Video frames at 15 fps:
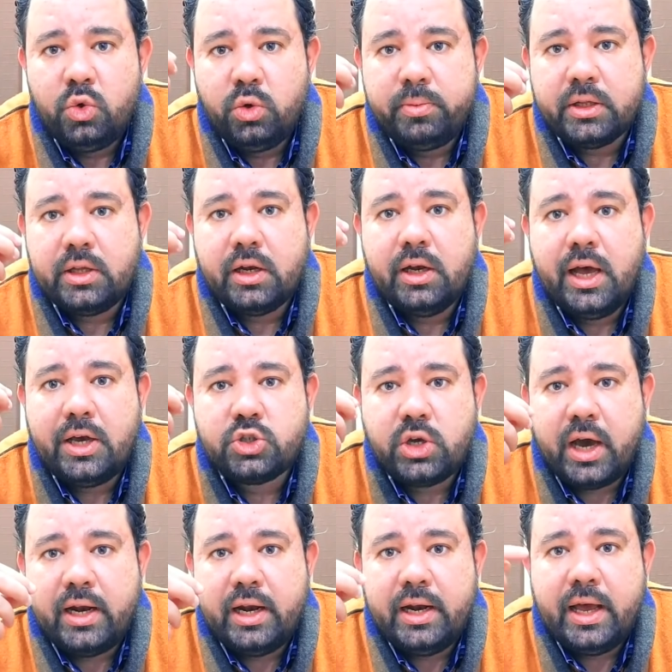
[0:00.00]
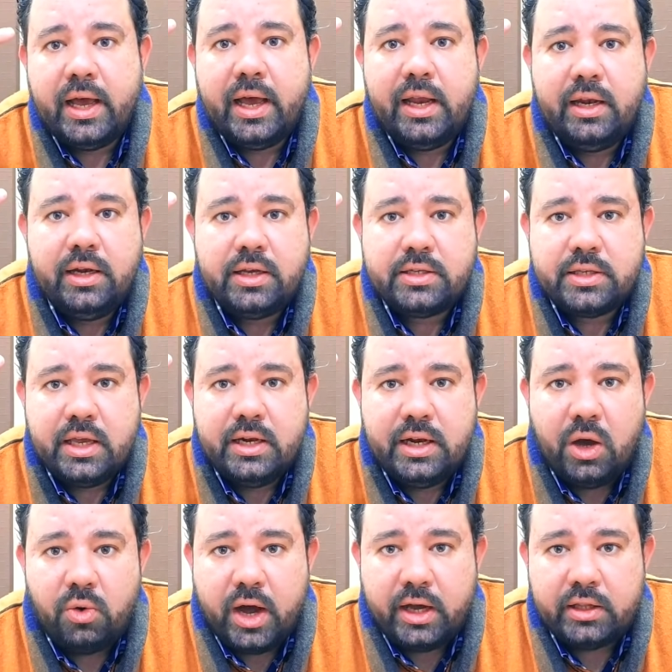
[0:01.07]
وما طلعش على الأقل
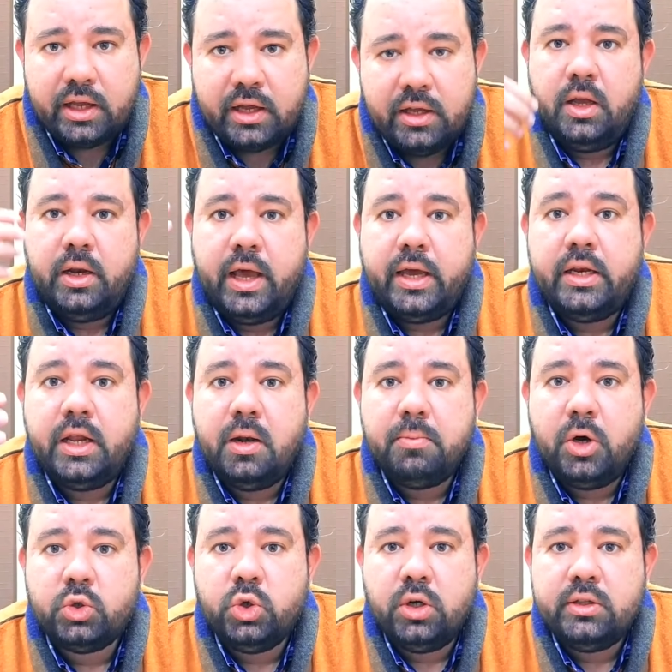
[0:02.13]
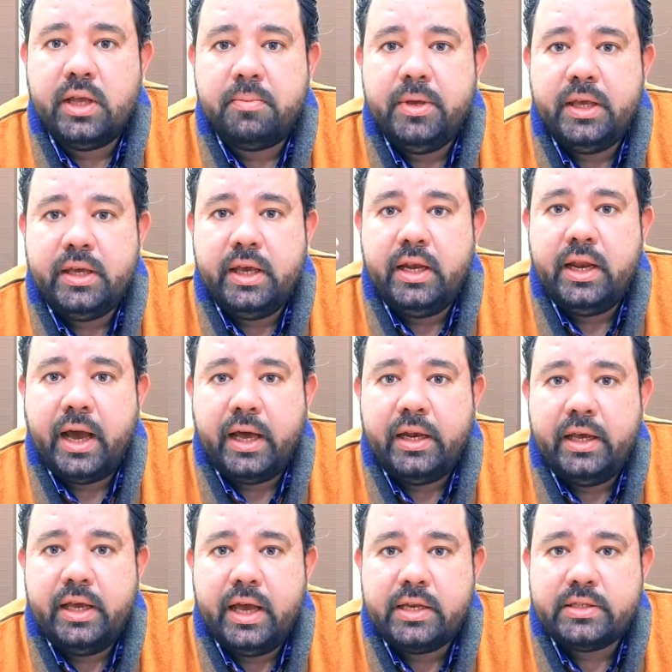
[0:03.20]
سنة واحدة لأن الموضوع ده بيجيلي
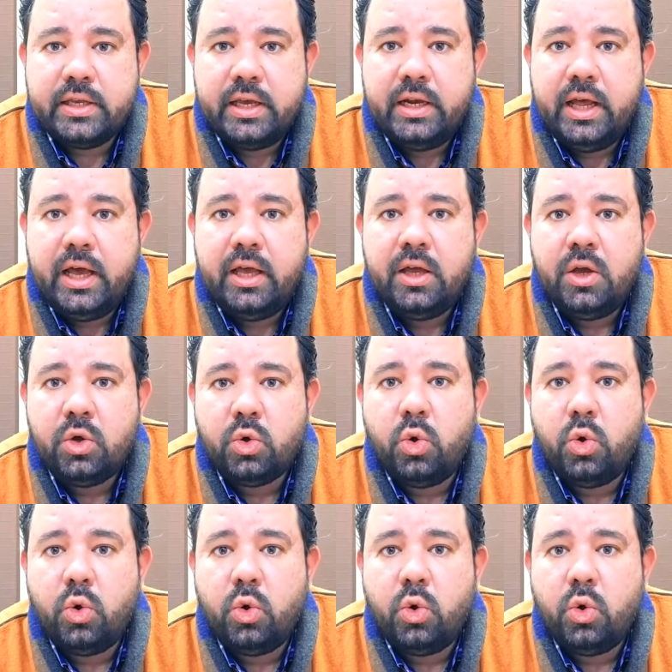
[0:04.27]
عليه أسئلة